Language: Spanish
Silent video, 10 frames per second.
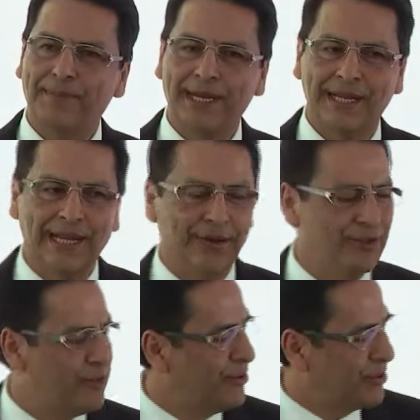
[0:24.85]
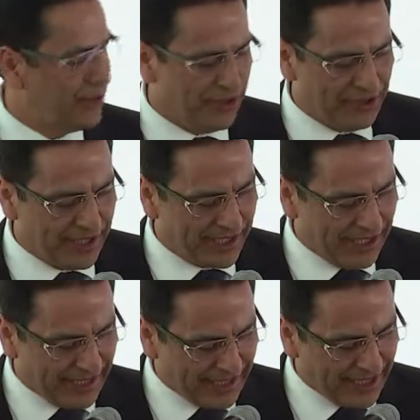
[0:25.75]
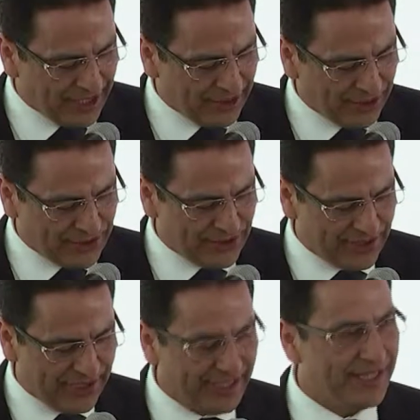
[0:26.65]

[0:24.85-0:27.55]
para la construcción de criterios